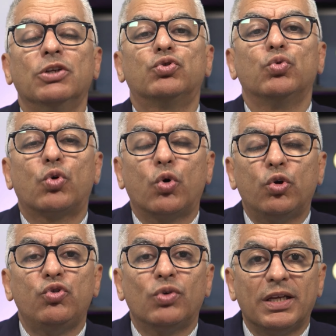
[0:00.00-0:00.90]
Su
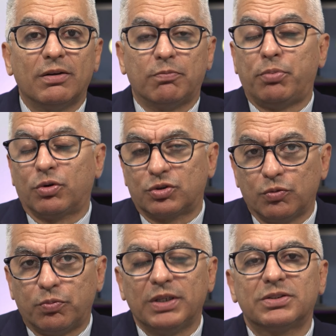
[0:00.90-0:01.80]
cónyuge, por
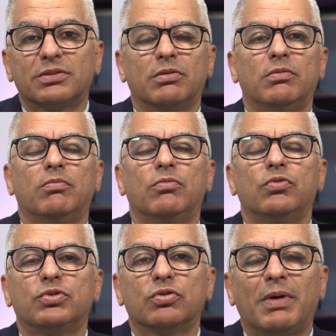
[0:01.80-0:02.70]
supuesto,
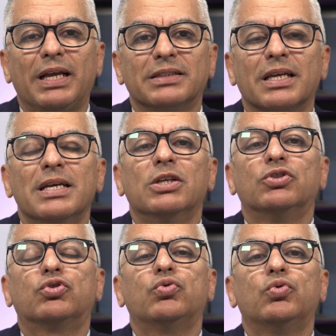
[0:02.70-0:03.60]
mucho más.
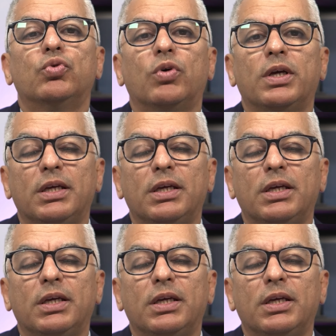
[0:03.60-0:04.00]
Su